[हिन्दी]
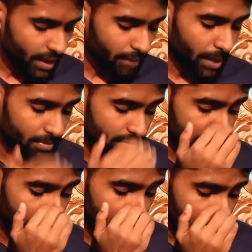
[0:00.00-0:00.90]
था फाइव जी
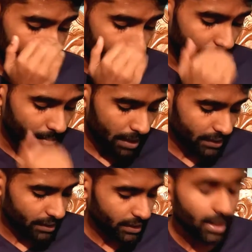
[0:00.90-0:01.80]
का देन
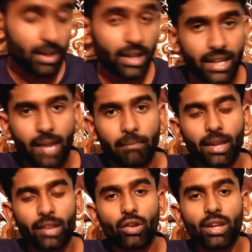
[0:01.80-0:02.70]
बात करते हैं इंडिया
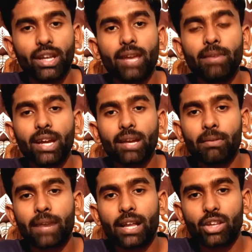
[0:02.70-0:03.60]
में तो इंडिया में अगर
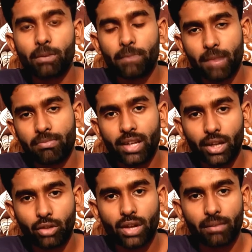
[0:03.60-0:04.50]
मैं बात करूँ जी
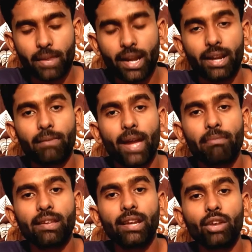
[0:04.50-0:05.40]
नेटवर्क बैंड
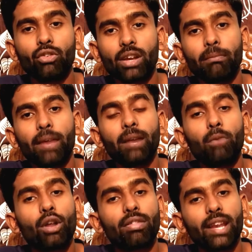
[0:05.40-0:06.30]
फाइव जी नेटवर्क बैंड
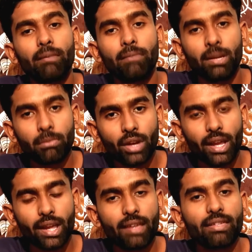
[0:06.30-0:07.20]
बहुत सारे अवेलेबल
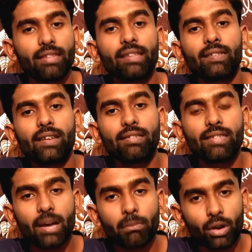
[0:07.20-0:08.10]
है जैसे थ्री
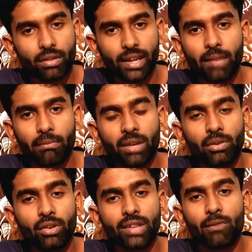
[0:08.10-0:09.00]
जी का बहुत सारे
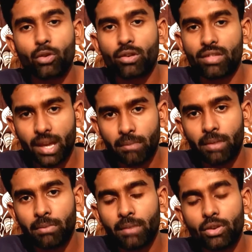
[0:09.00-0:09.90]
अवेलेबल होता है फोर जी का भी
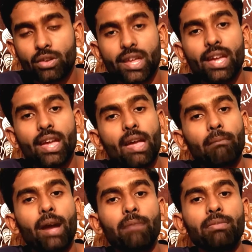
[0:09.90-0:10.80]
अवेलेबल होता है
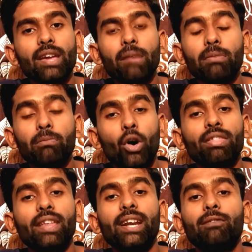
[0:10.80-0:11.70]
5G का भी
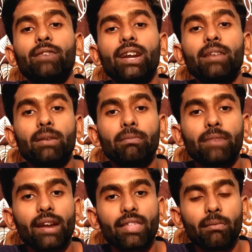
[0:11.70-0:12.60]
बहुत सारे डिफरेंट डिफरेंट
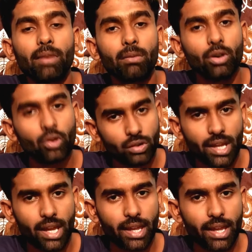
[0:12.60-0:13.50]
ब्रांड्स अवेलेबल
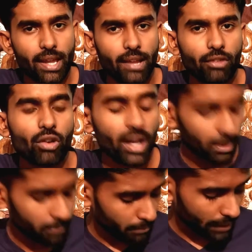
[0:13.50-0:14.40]
होता है तो
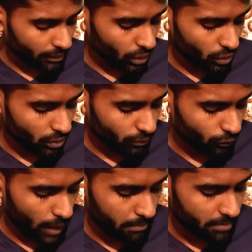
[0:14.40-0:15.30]
अगर मैं बात करूँ
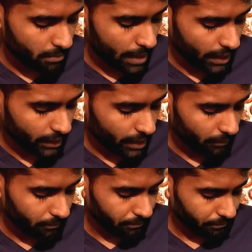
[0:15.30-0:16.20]
5G ब्रांड
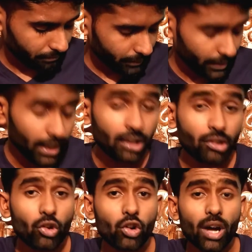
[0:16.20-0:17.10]
का
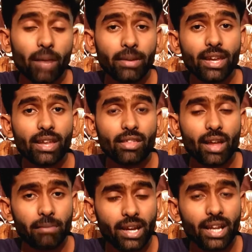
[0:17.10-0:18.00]
तो अभी
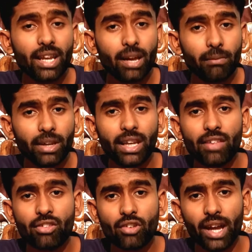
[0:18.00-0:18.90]
अभी का अभी के
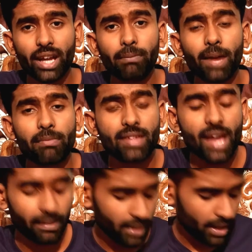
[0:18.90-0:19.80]
लिए जो अगर 5G
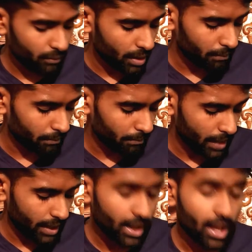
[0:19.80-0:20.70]
आता है
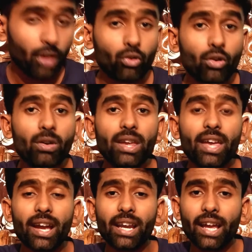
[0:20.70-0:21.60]
बैंड तो ये
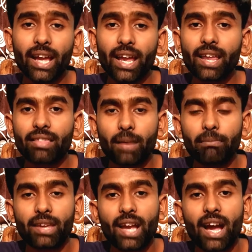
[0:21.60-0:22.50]
अगर लगाएंगे
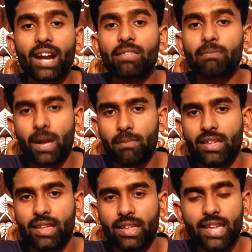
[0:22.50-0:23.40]
सब गीगाहर्ट्ज
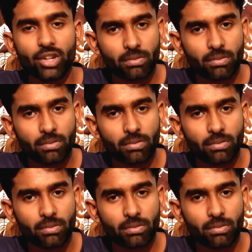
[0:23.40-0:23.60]
5G ये एक तो